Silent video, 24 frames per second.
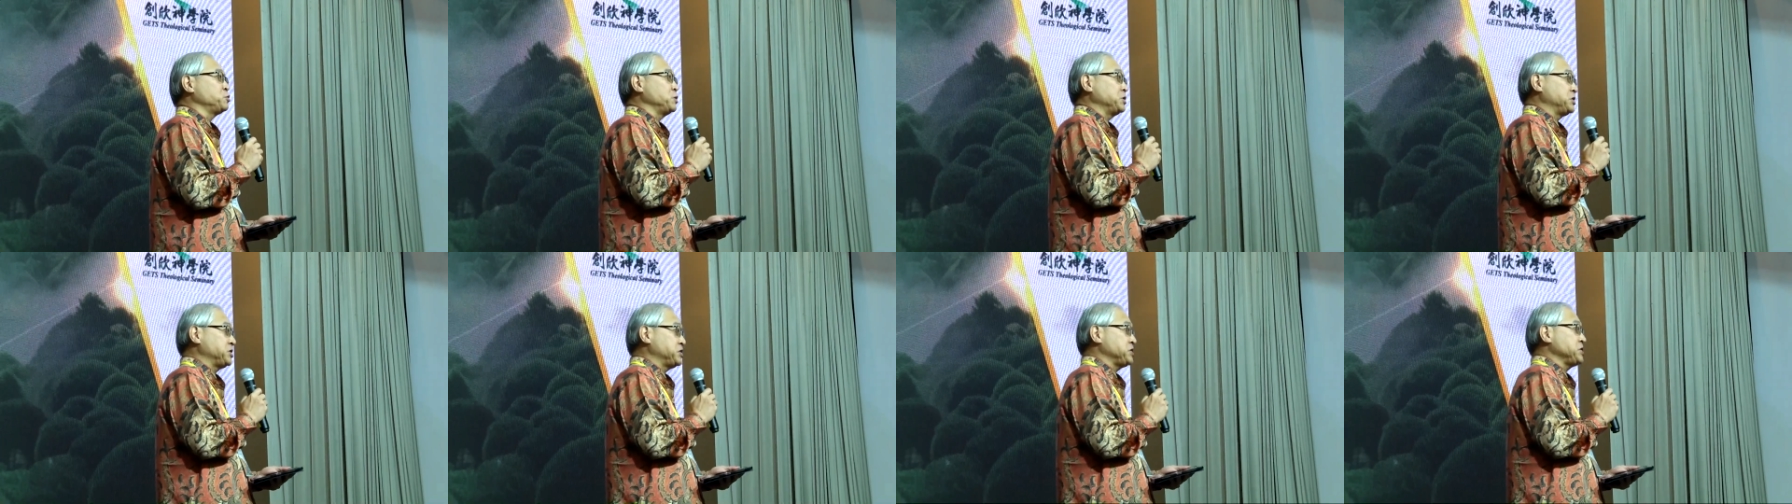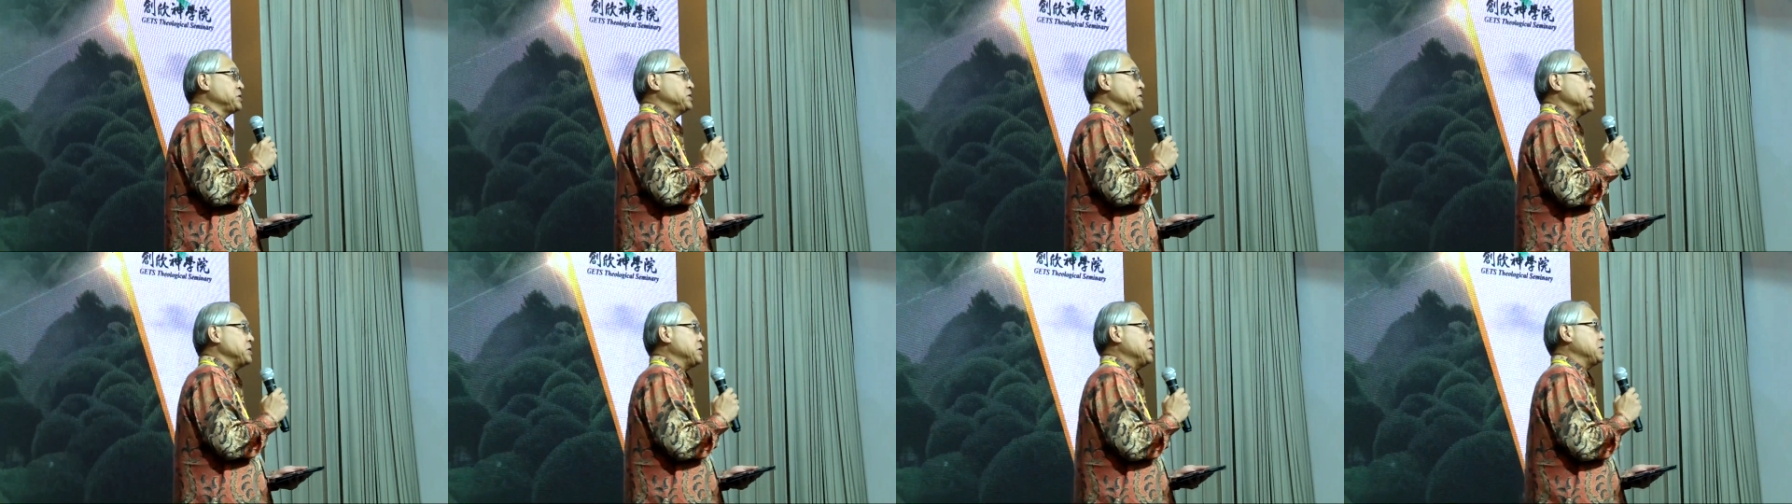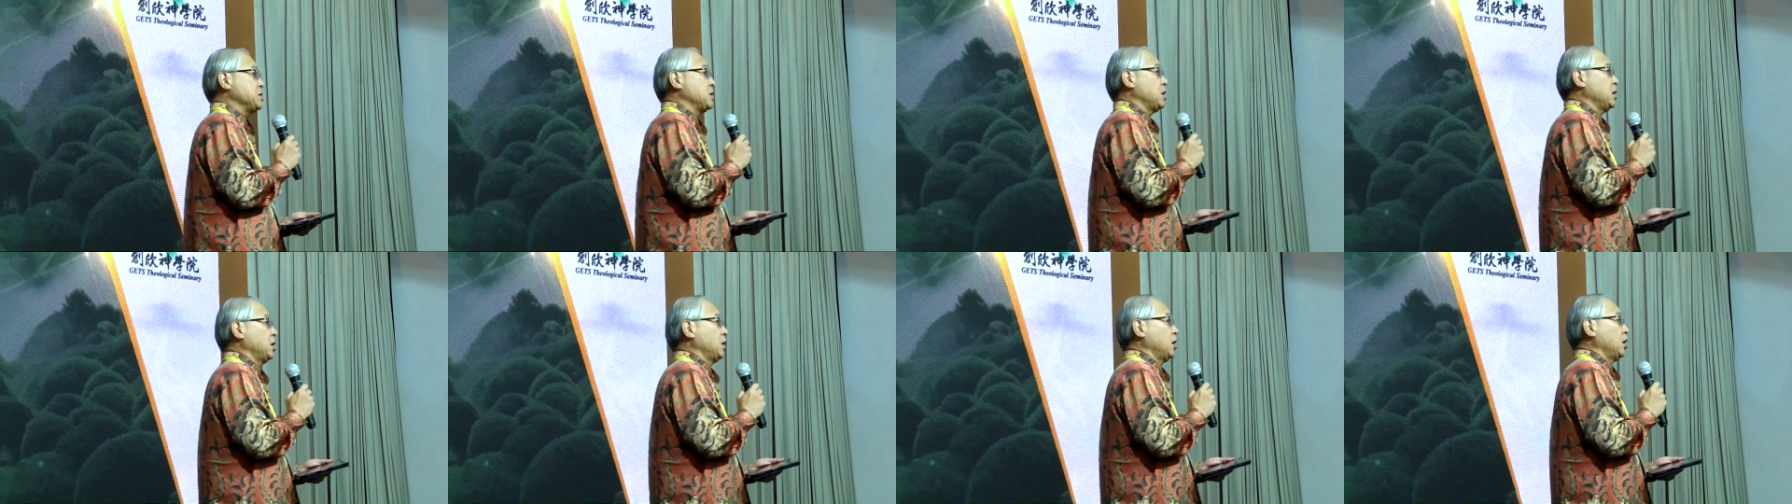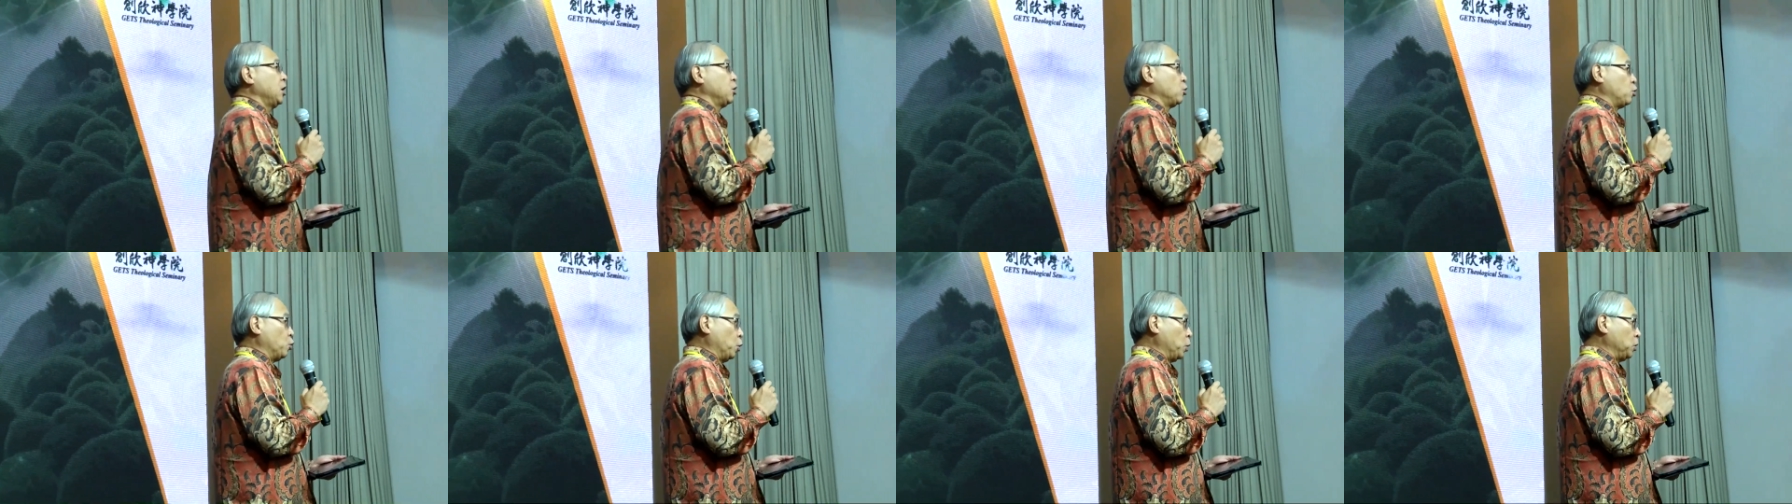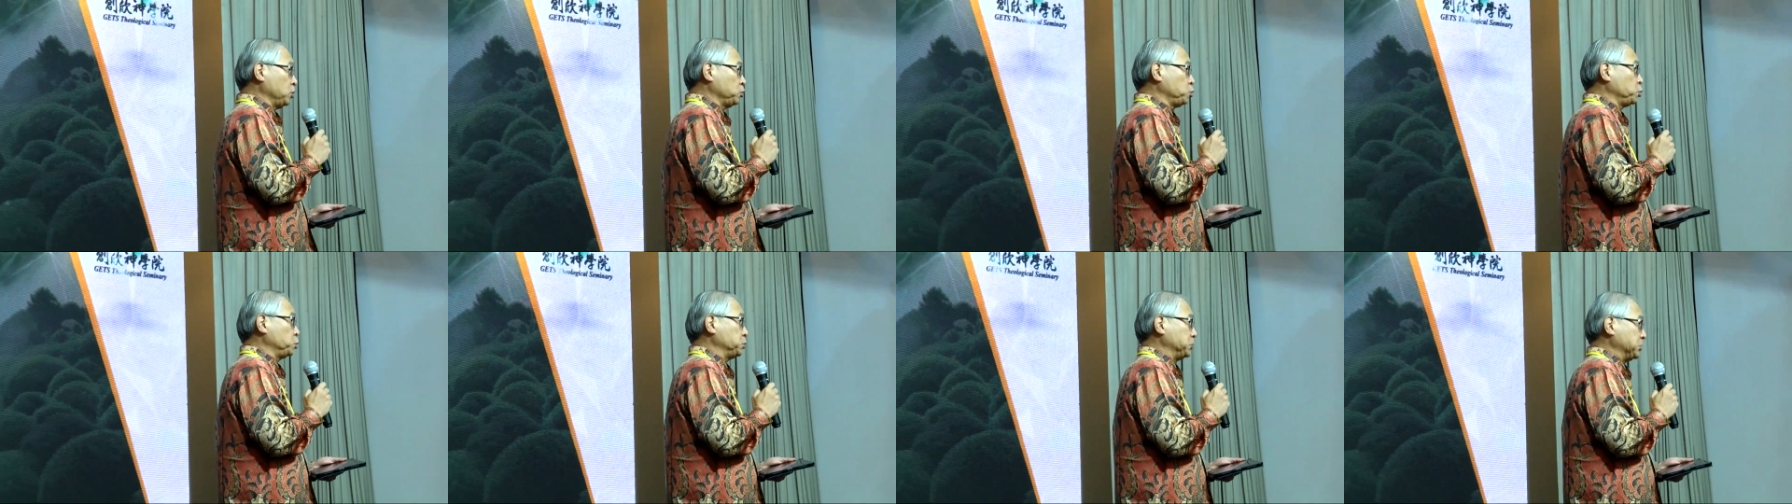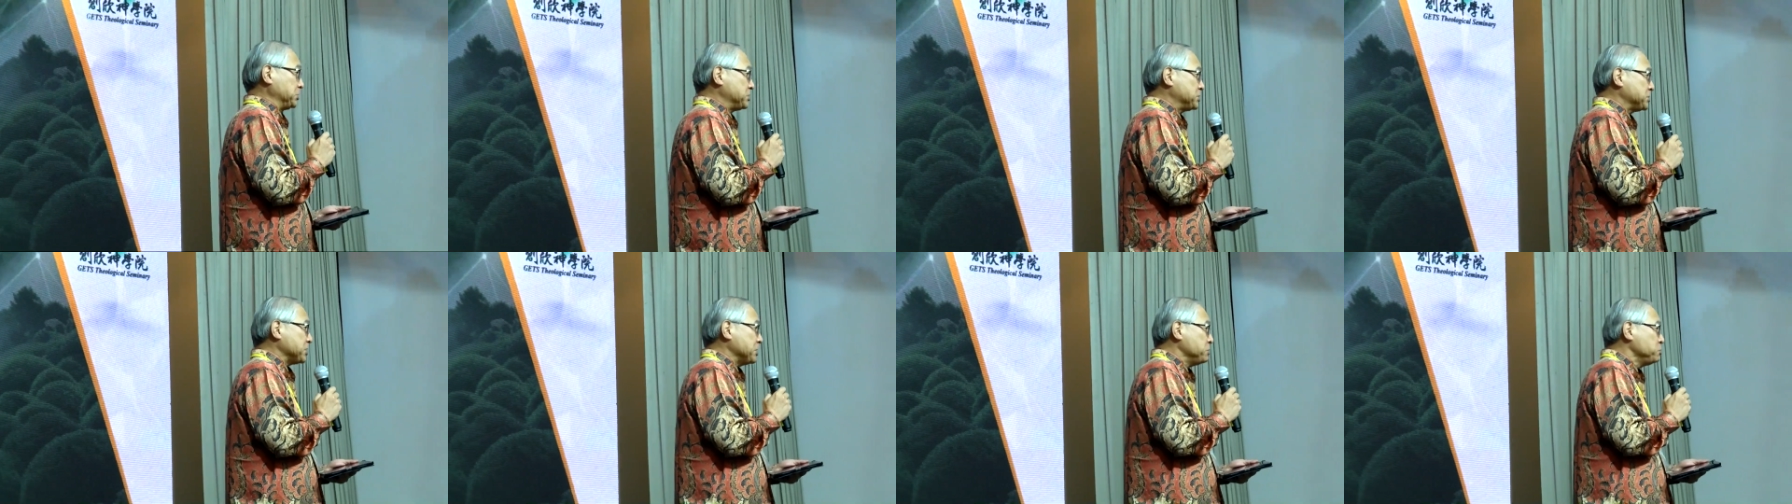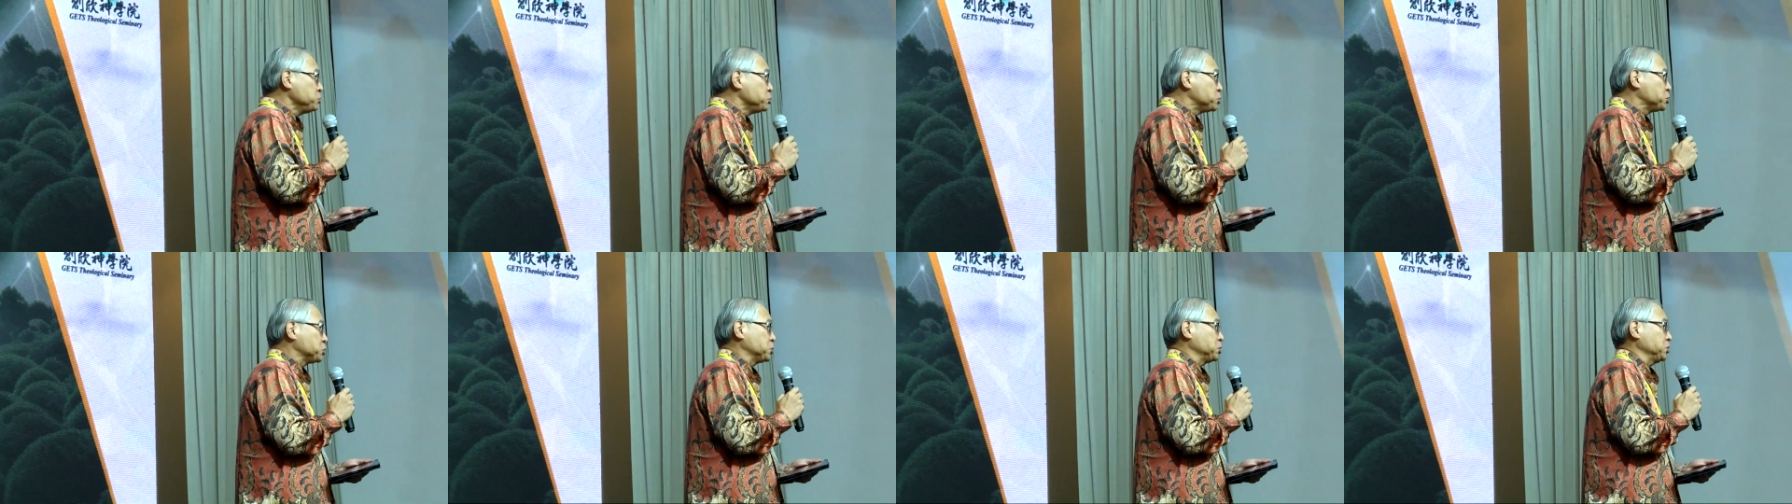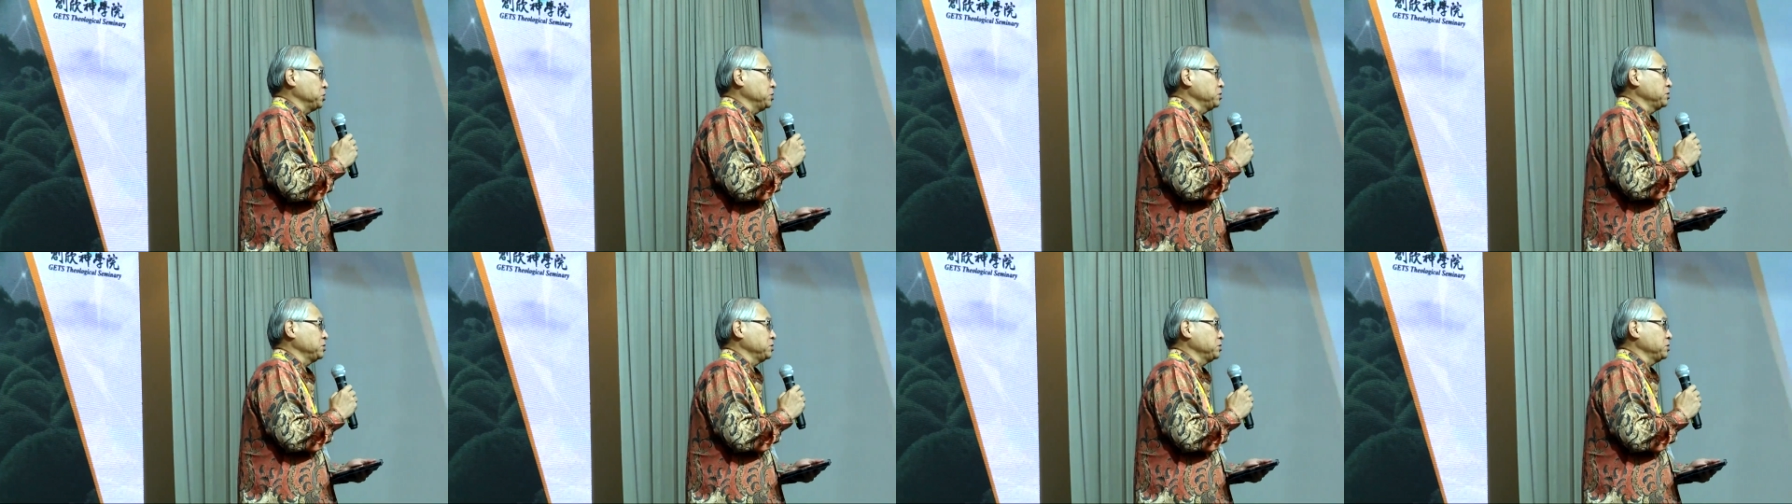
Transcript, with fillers: 经历国度的真实？